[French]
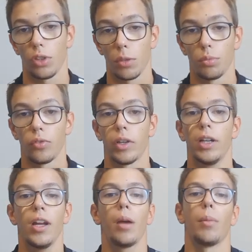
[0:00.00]
qu'il
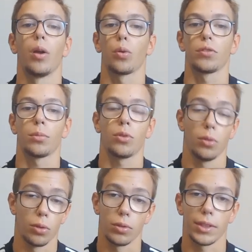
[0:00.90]
pouvait,
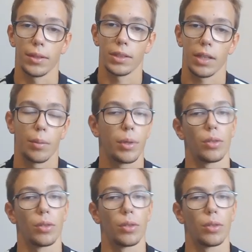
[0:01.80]
malheureusement, euh, ça n'a